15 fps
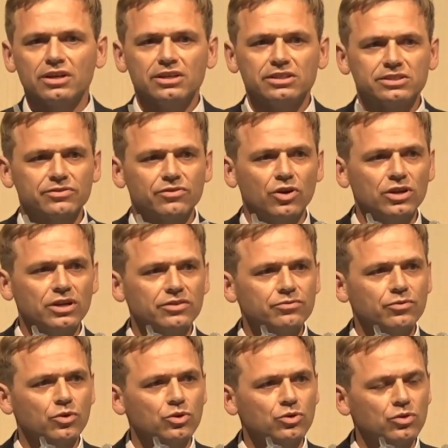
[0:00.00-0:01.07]
Sie
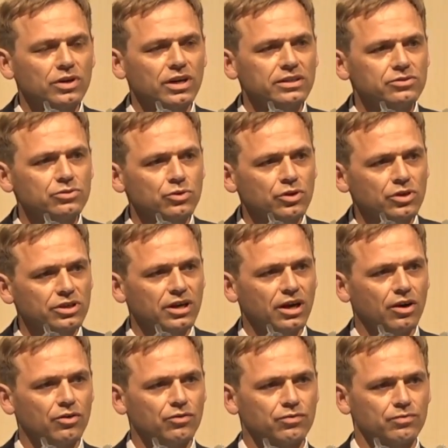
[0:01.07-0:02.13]
wollen Wohnungen
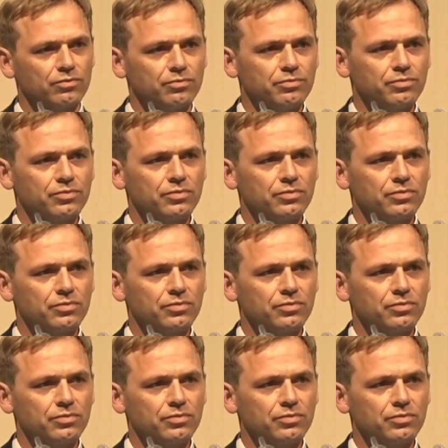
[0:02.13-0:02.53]
zurückkaufen.